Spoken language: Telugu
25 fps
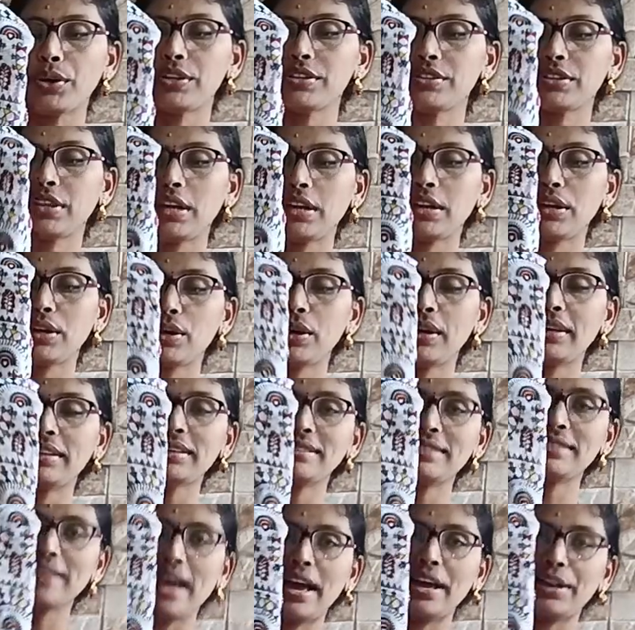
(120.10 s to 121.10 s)
ఆరెంజ్ కలర్లో అయితే
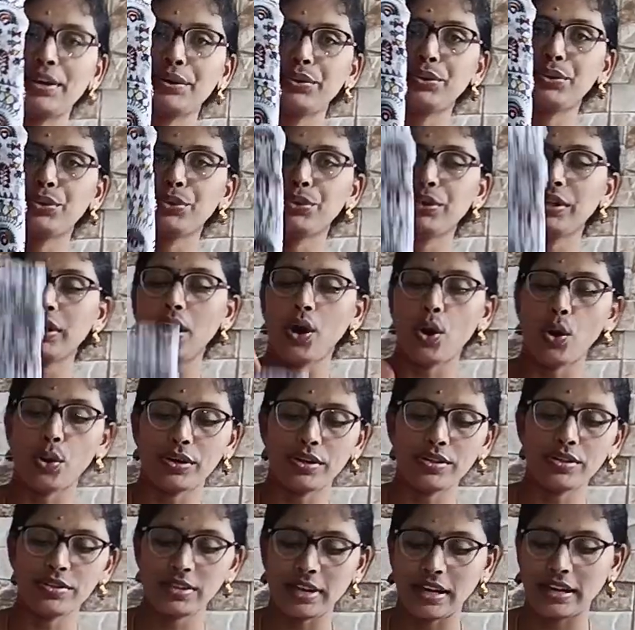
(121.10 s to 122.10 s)
శారీ ఉంటుంది
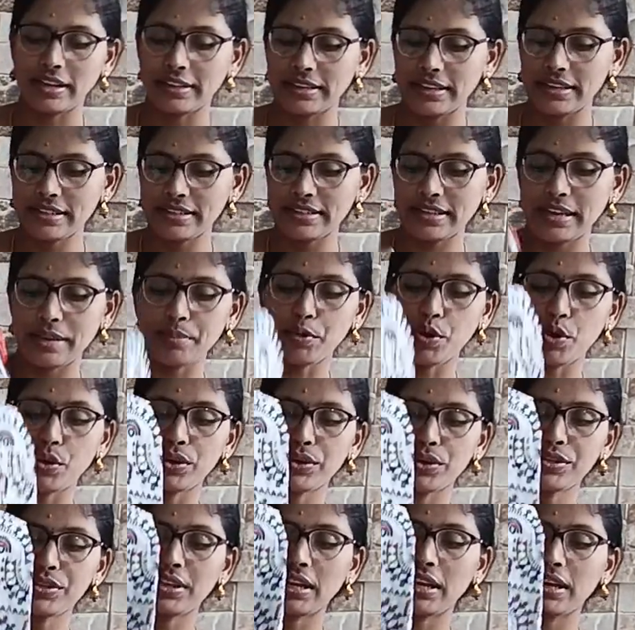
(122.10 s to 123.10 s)
ఆరెంజ్ కలర్కి సేమ్
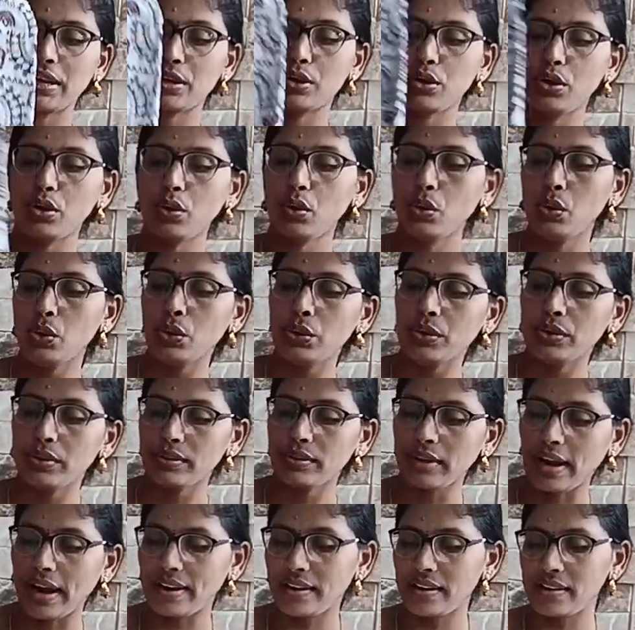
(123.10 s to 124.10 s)
ఆరెంజ్ కలర్లో
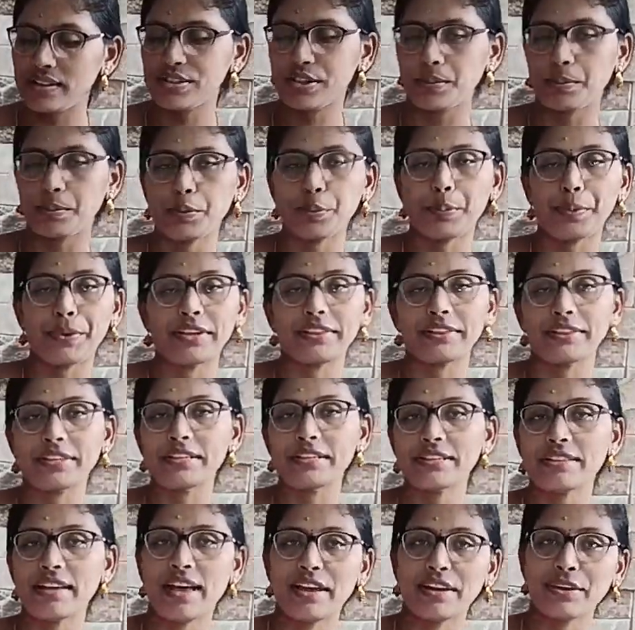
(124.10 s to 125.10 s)
ట్రయాంగిల్ షేప్లో ప్రతి
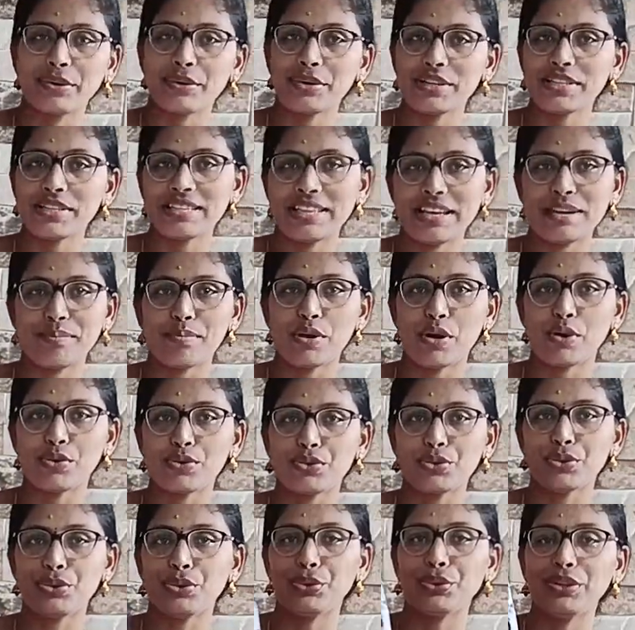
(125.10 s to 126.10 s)
శారీ కూడా సేమ్
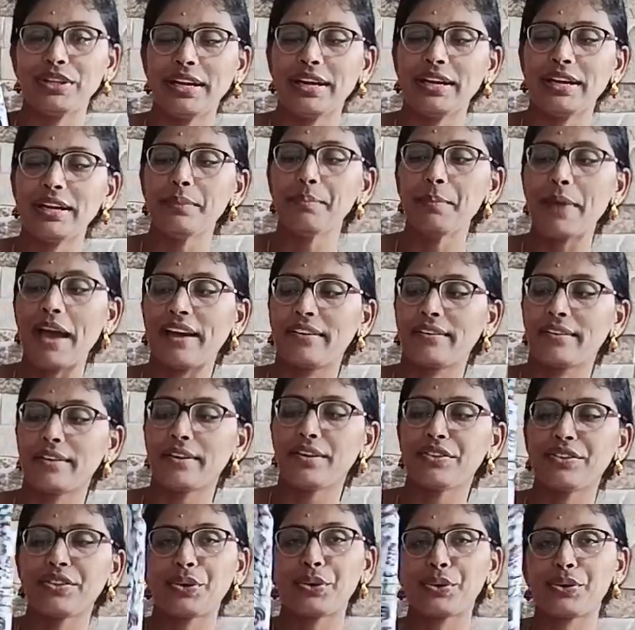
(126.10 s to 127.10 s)
బ్లౌజ్ ఉంటుంది అండి ప్యాటర్న్
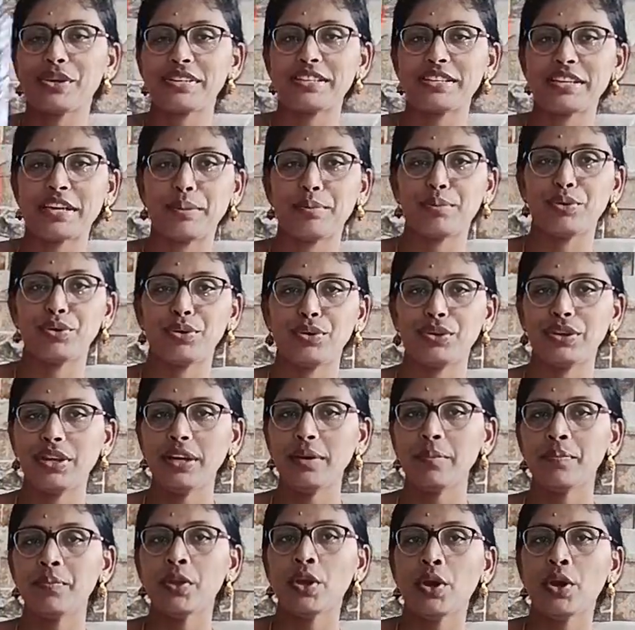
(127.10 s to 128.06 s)
అంతా కూడా సేమ్ ఉంటుంది